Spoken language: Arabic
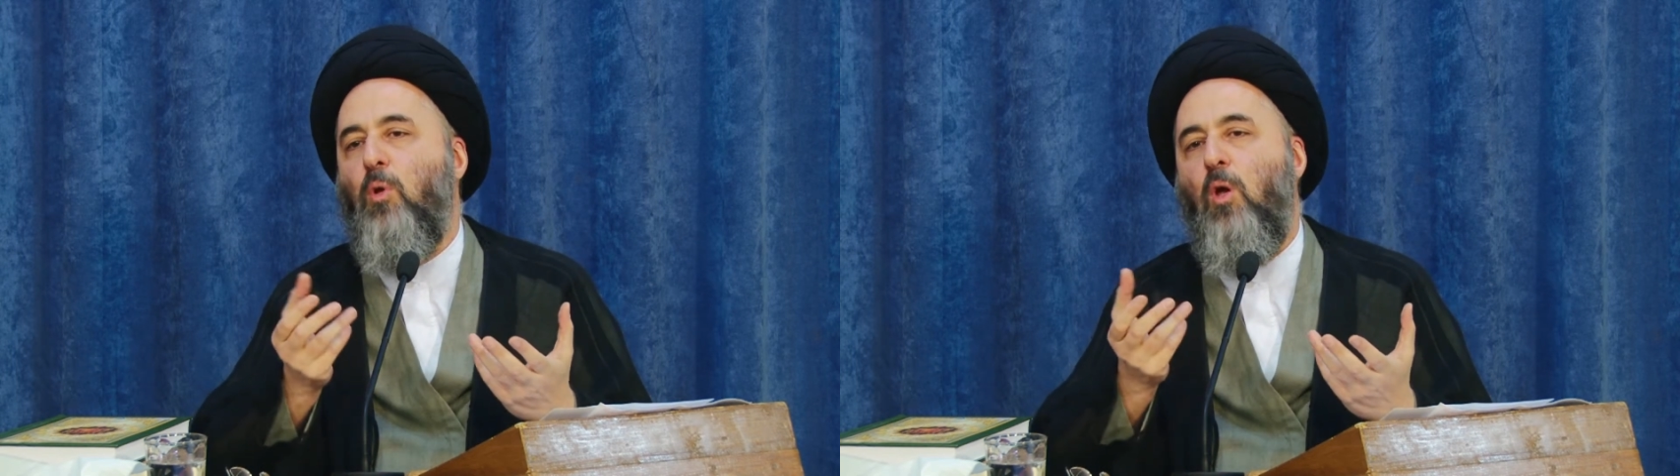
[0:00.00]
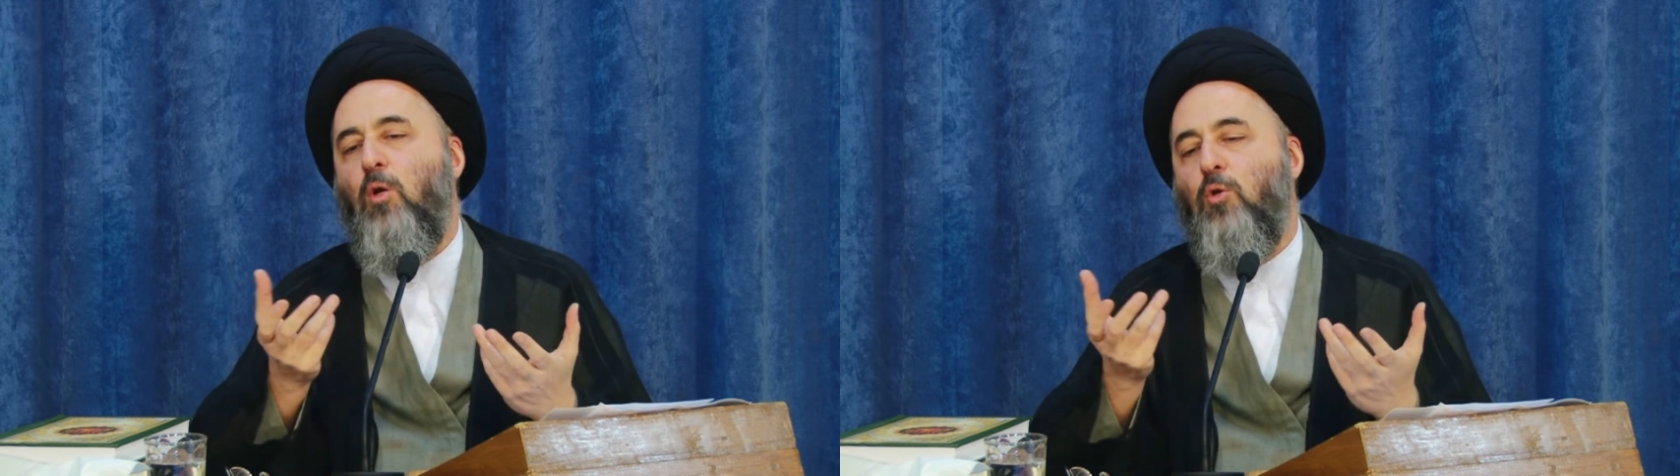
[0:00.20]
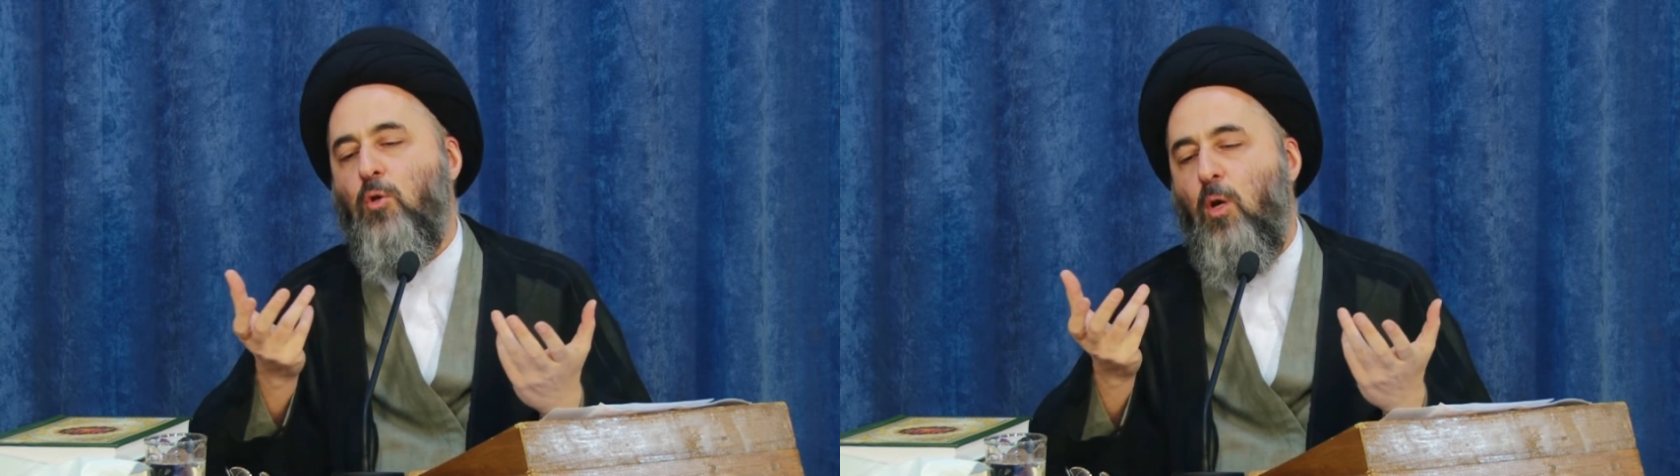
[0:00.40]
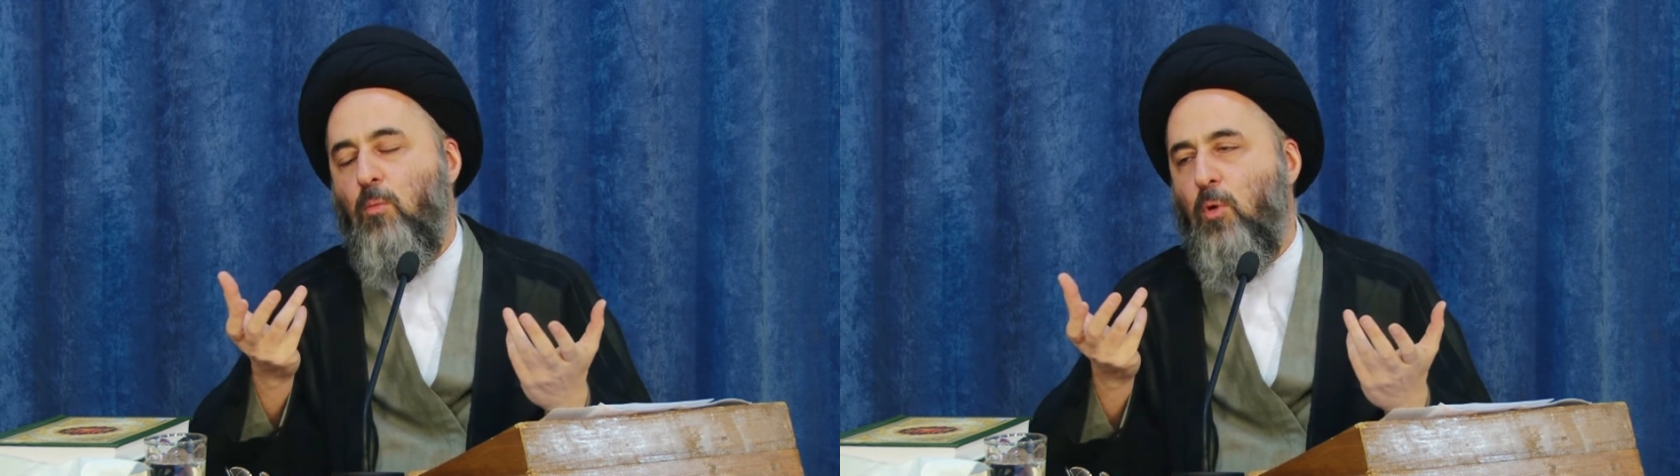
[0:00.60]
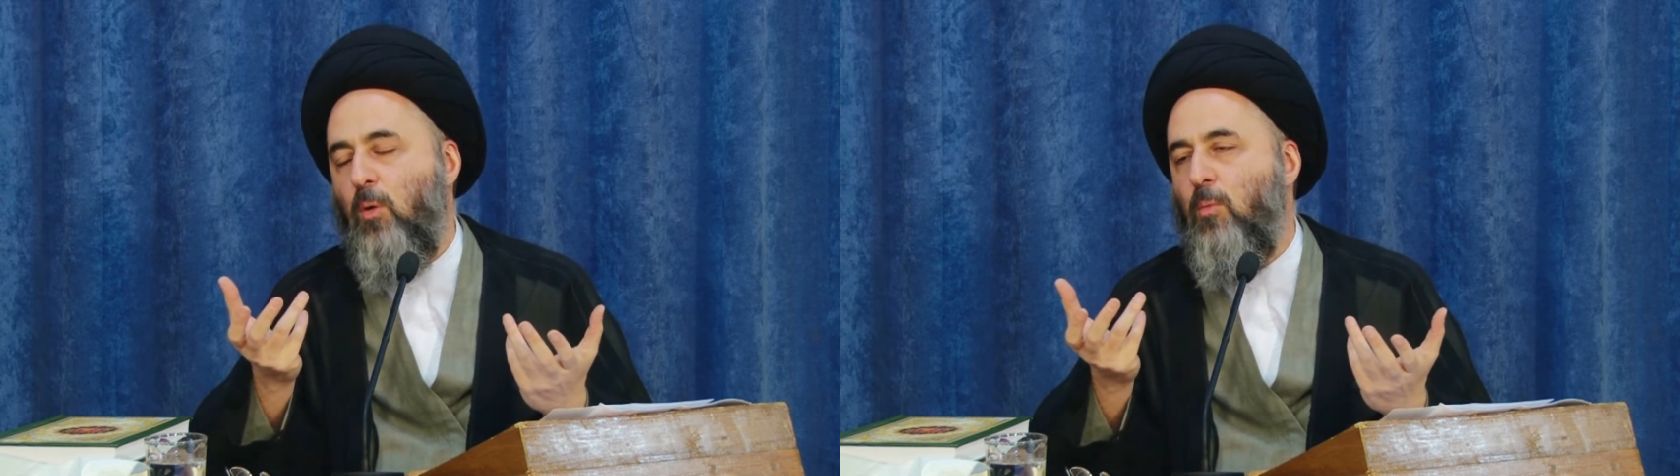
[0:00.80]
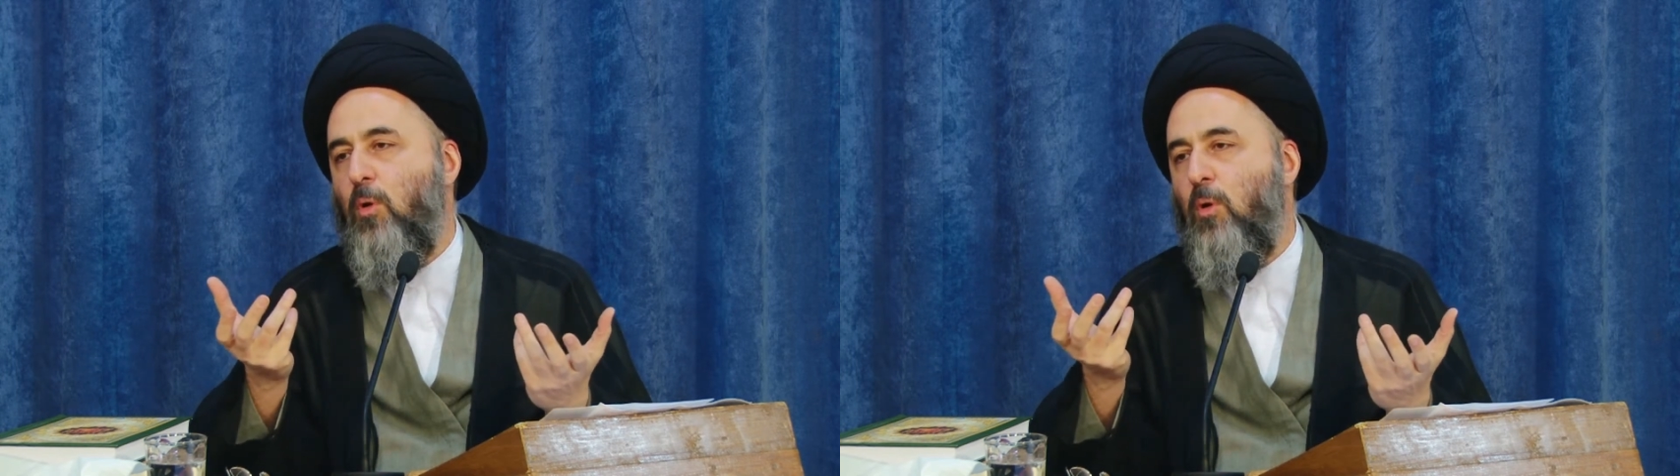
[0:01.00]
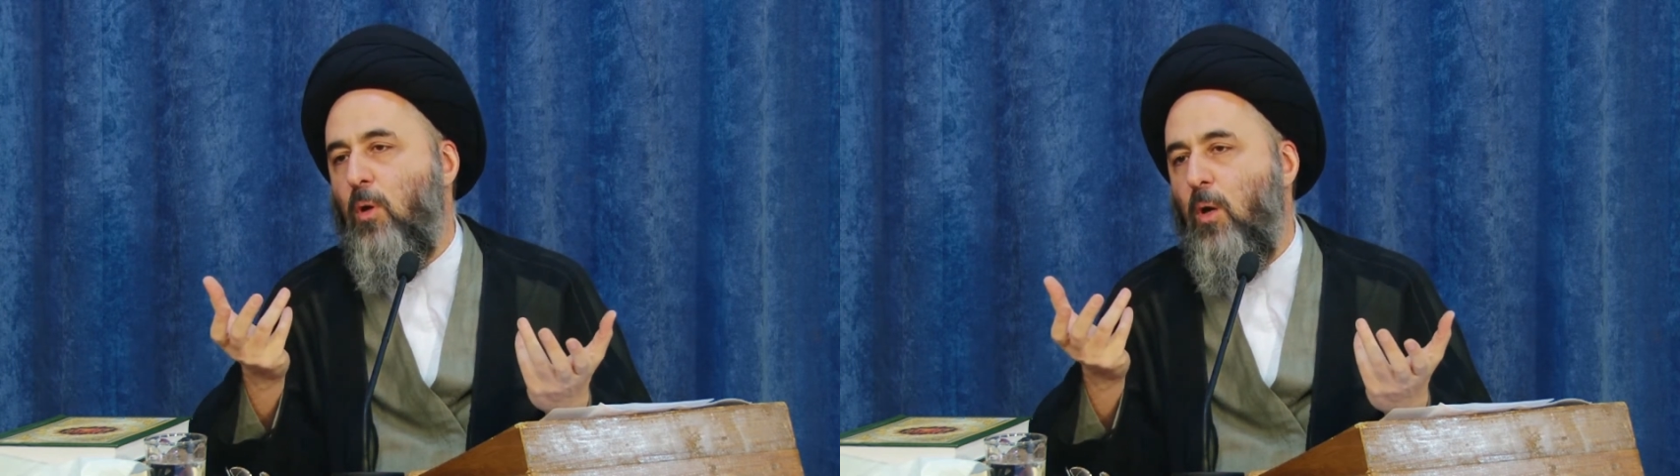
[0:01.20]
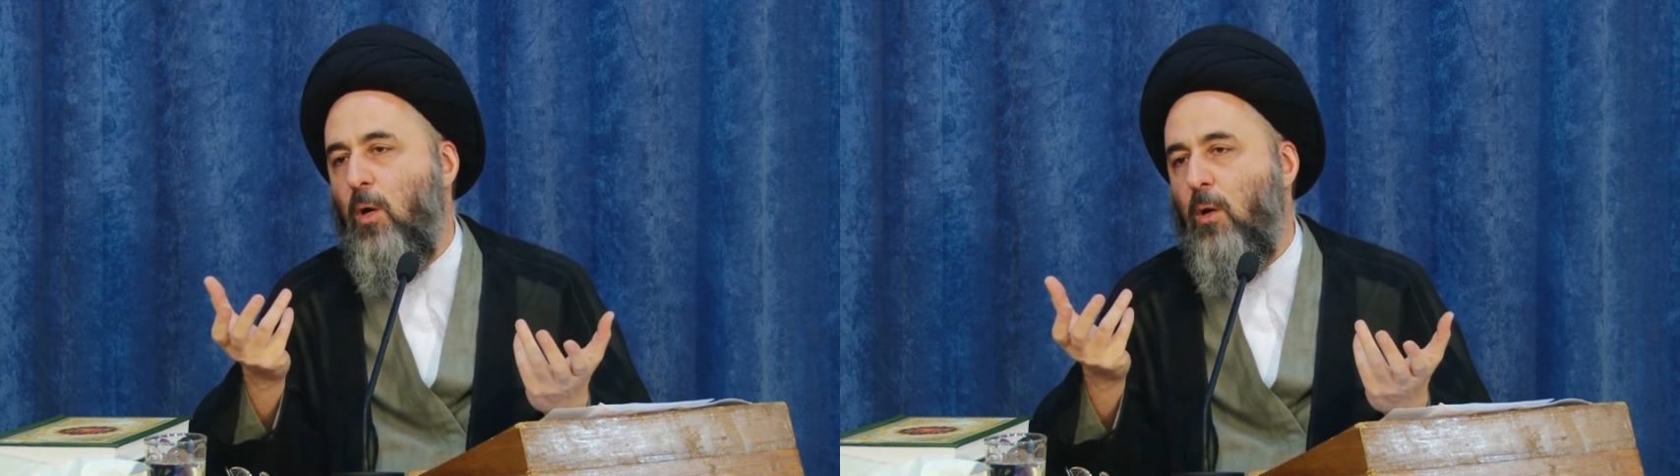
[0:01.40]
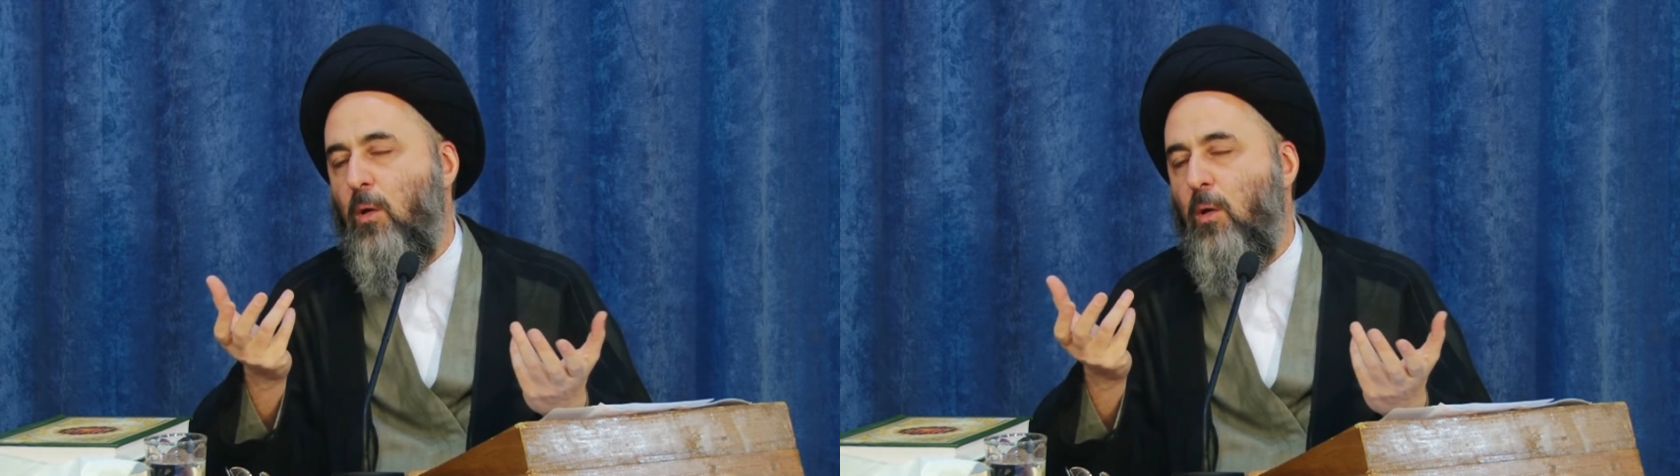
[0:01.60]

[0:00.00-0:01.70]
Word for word: بلا إشكال من قبل الله